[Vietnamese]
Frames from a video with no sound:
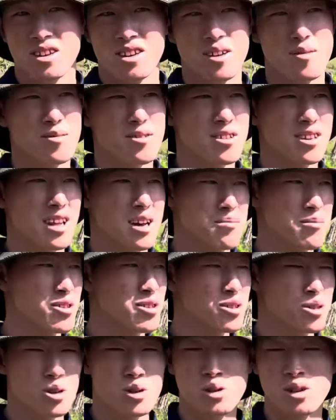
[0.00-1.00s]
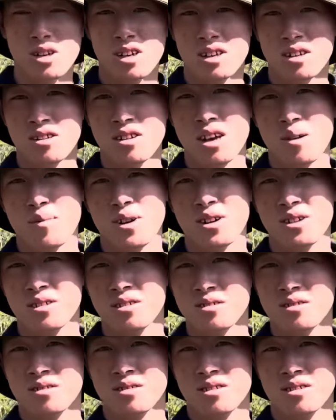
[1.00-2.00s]
Em thì làm như ở dưới Xuôi là nó đẹp
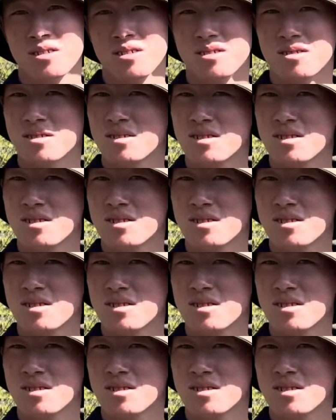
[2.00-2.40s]
hơn. Làm như Xuôi